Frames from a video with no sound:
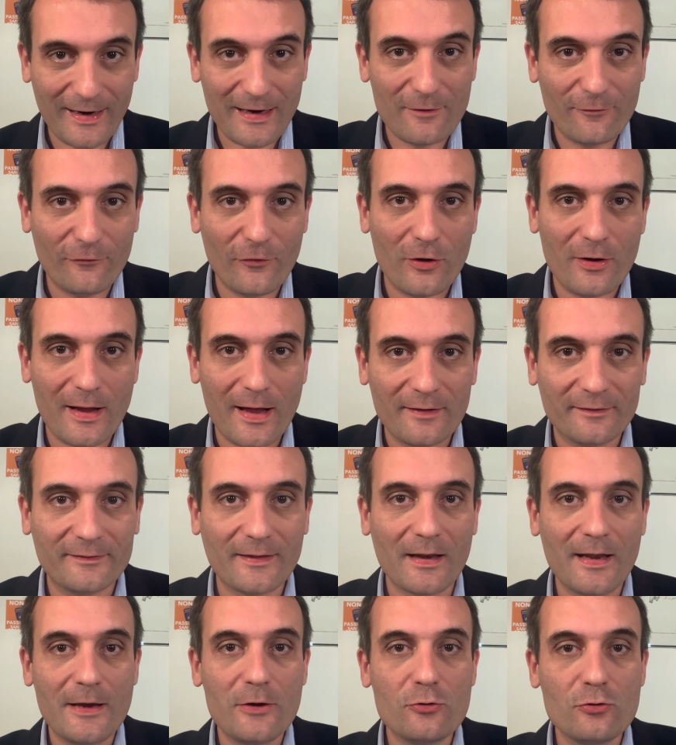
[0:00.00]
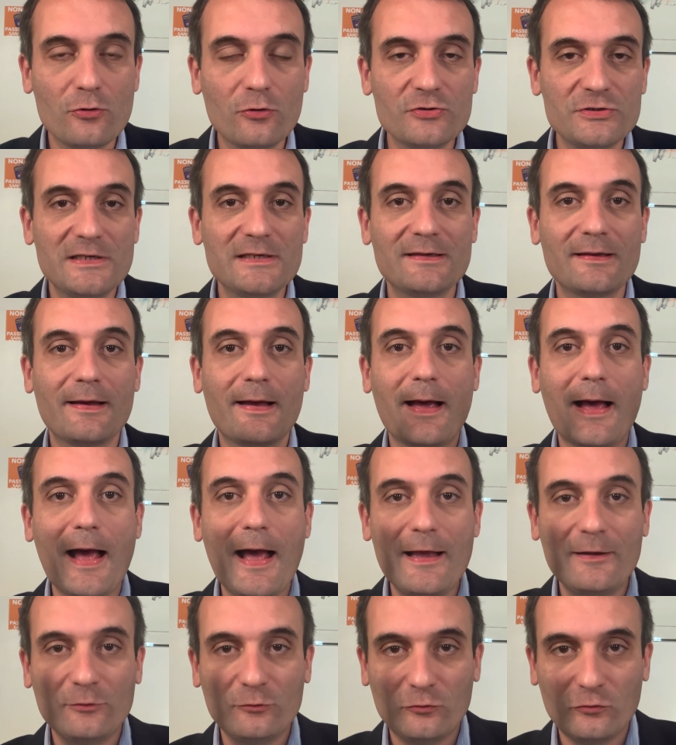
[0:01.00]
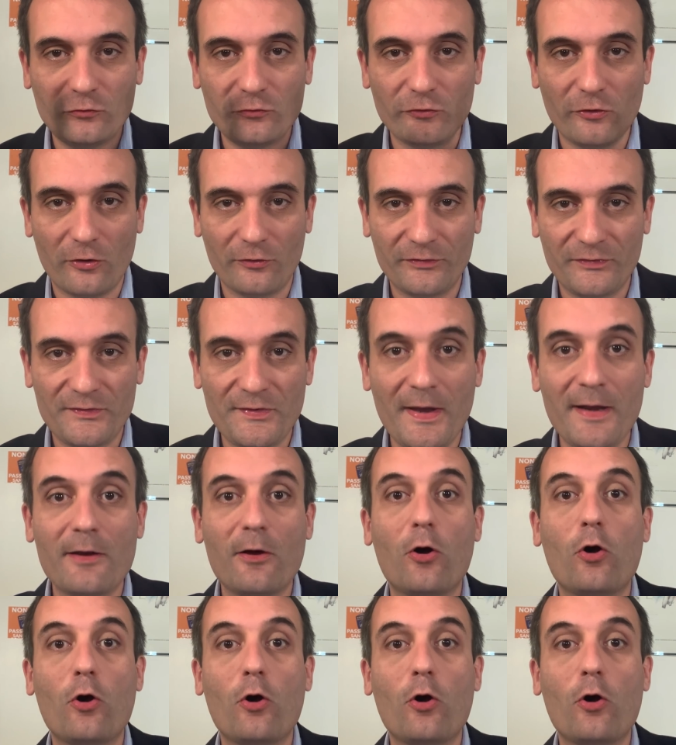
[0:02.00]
ils veulent installer une logique assurantielle